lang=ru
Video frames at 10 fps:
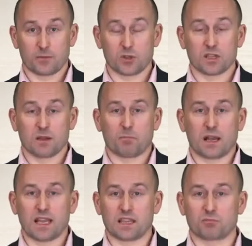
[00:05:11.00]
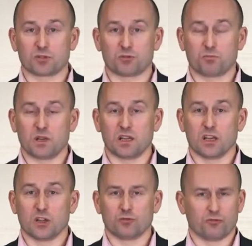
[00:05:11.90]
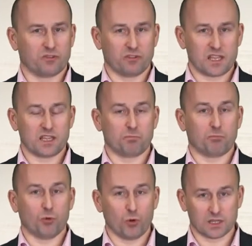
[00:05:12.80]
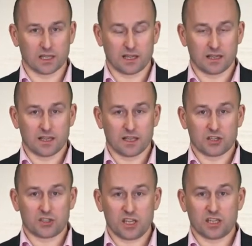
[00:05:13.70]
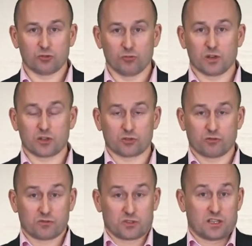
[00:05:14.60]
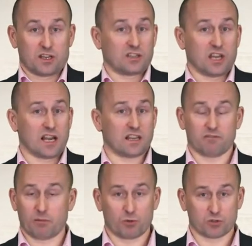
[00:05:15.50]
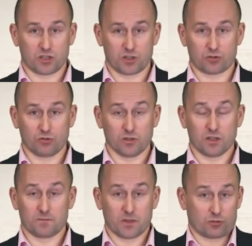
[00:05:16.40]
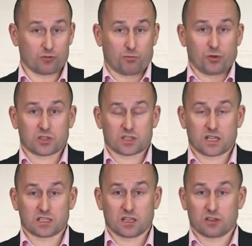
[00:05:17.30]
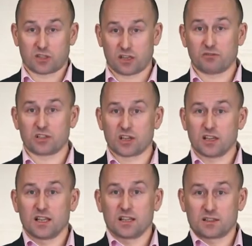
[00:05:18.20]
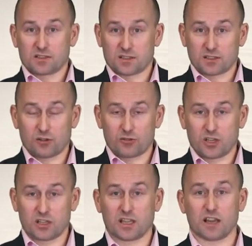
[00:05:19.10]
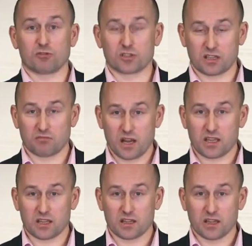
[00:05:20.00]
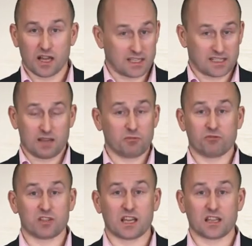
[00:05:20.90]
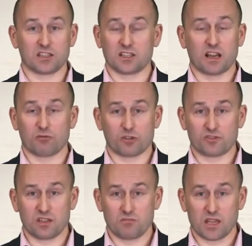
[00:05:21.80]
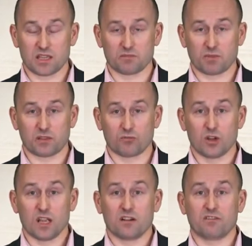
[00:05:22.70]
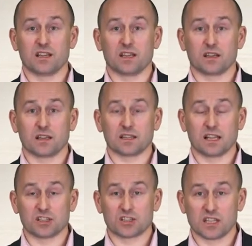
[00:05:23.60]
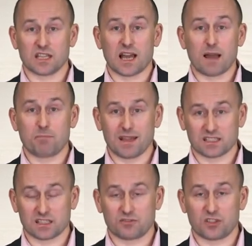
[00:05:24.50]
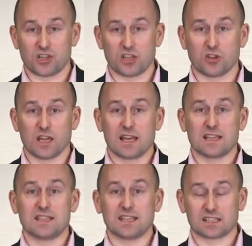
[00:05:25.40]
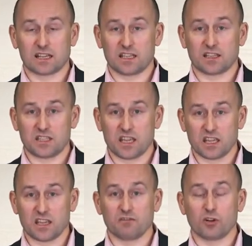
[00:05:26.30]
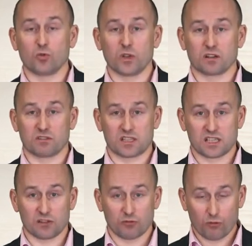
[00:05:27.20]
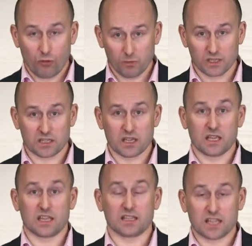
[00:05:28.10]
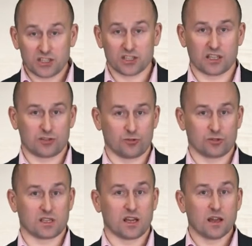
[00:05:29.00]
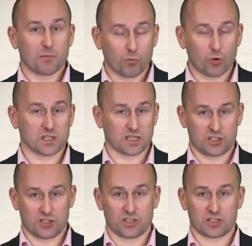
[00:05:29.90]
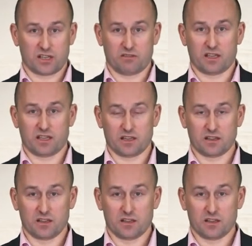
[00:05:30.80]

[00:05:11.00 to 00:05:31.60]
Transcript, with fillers: то есть поляки поступили ну, вдвойне подло. Чехи думали, что территориальный вопрос решен, на что Польша сказала, так вы же э, заключили договор с Германией, а с нами вы никаких договоров не имеете, поэтому вы должны, обязаны в течение нескольких дней эвакуировать целую область, иначе начнется польско-чешская война.